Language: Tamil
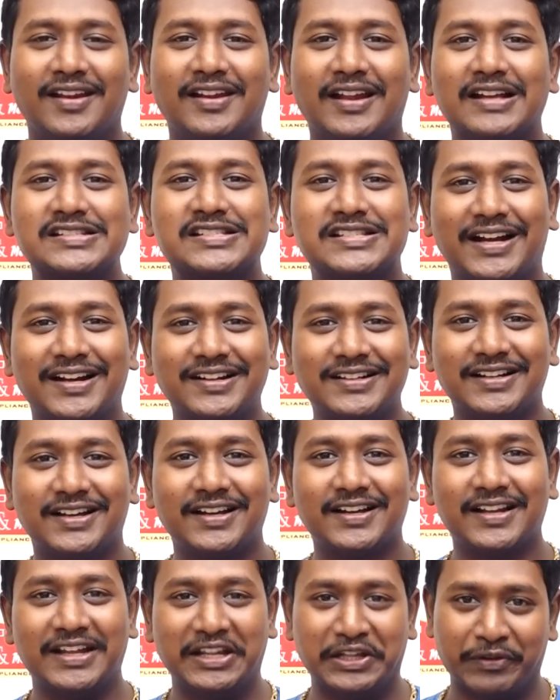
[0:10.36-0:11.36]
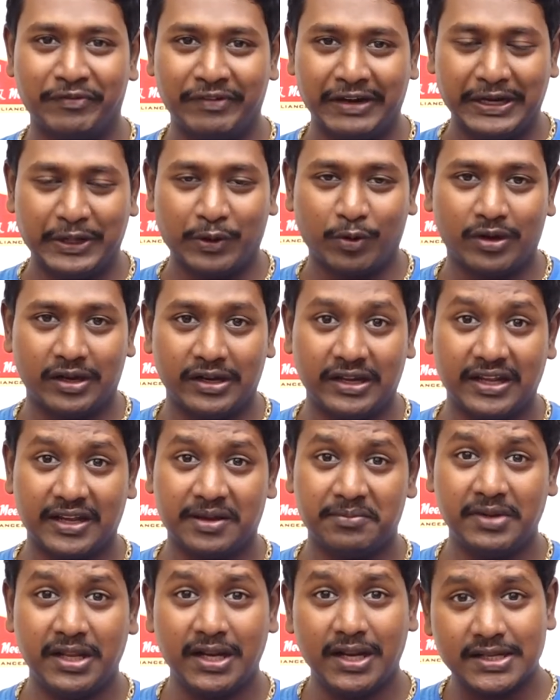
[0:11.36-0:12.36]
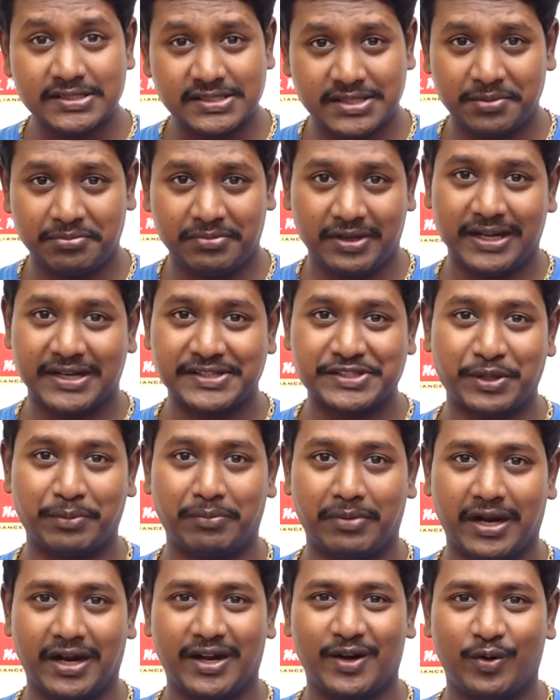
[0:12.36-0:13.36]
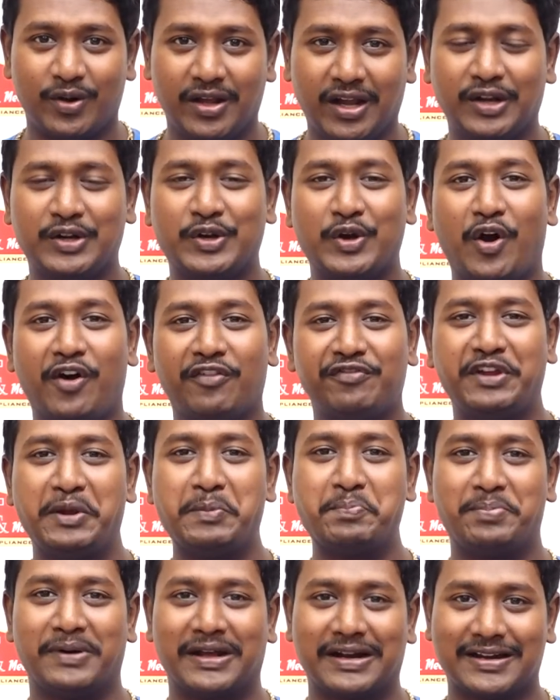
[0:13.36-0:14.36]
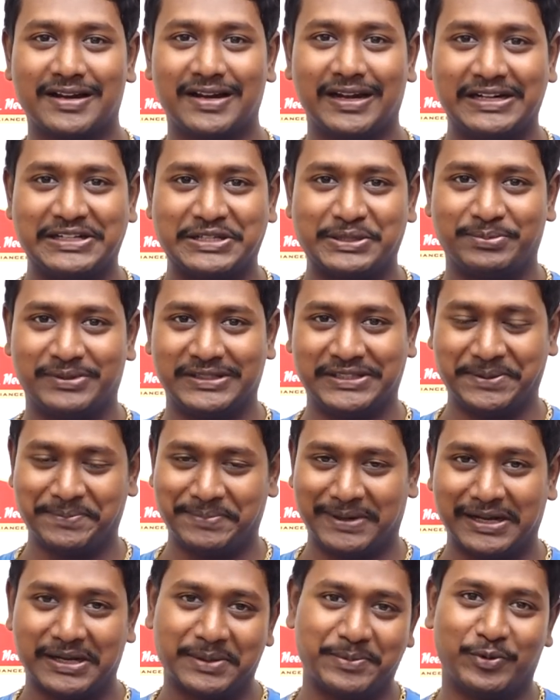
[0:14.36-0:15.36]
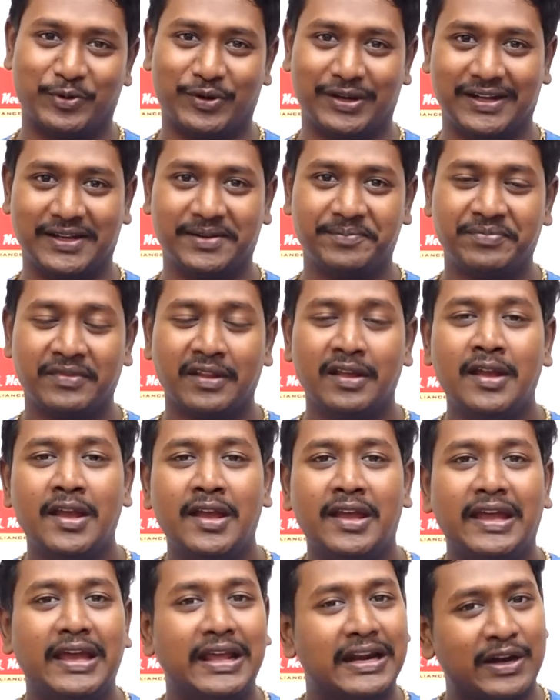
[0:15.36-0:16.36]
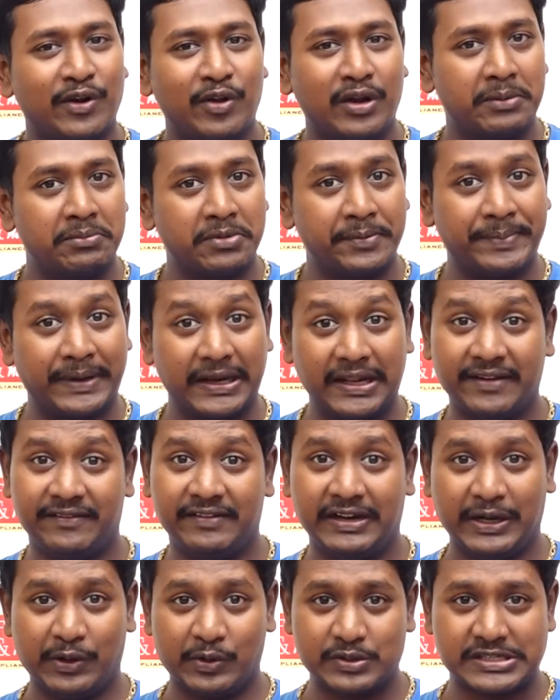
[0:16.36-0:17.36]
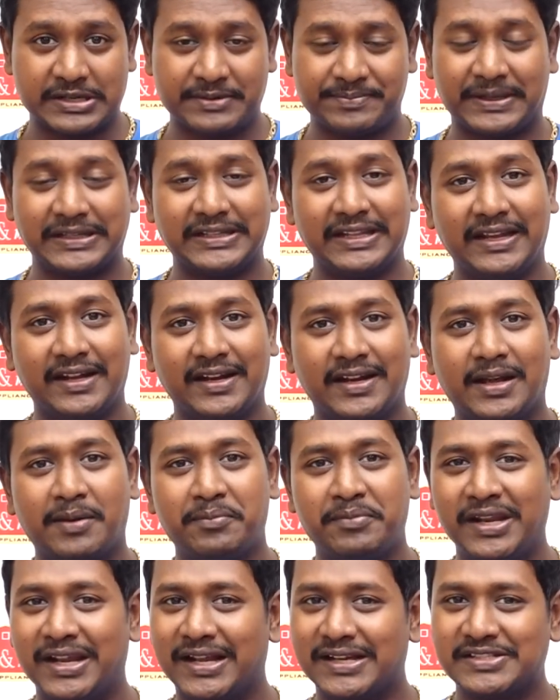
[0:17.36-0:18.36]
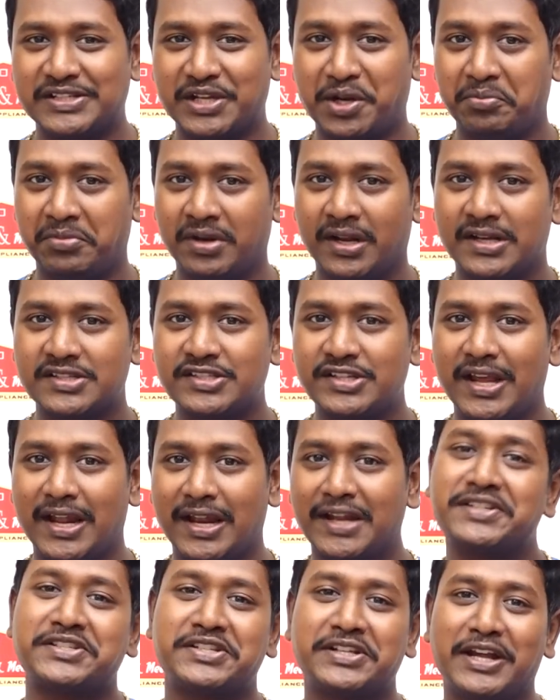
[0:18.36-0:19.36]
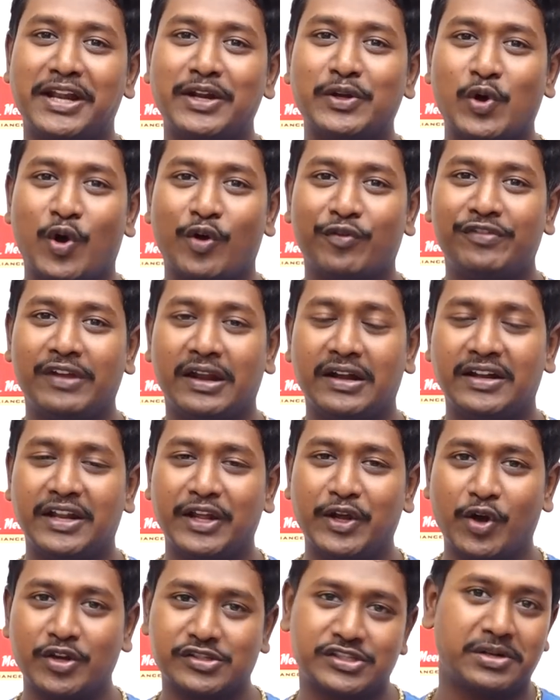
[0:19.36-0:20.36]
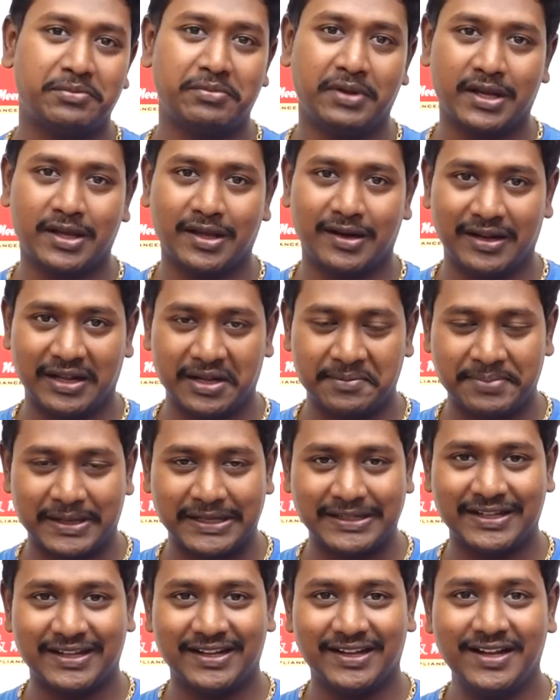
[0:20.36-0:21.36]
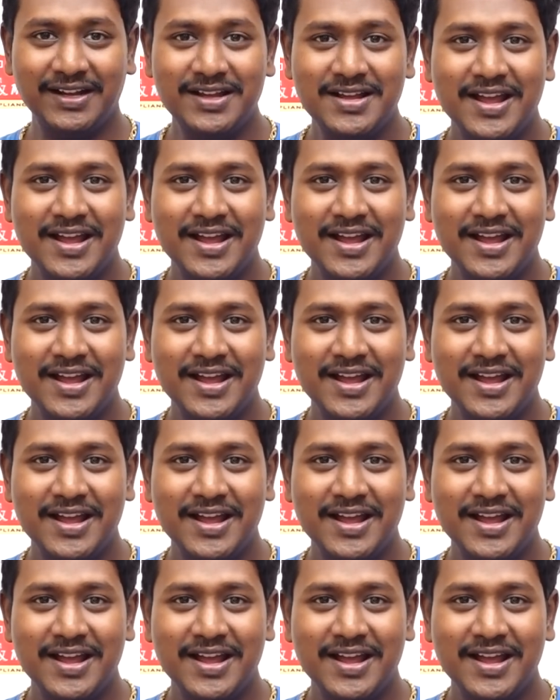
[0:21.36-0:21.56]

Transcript: நான் சங்கர் இந்த வீடியோவில் நீங்கள் மீனாட்சி அண்ட் மீனாட்சி பிராண்டுடைய காஃபி பர்க்குலேட்டர் பற்றி பார்க்க போகிறீங்க ஏற்கனவே நம்ம பழைய வீடியோஸில் பார்த்தீங்கன்னா மீனாட்சி அண்ட் மீனாட்சி எலக்ட்ரிக்கல் காஃபி அண்ட் டிகாஷன் மேக்கர் நீங்கள் பார்த்தீங்க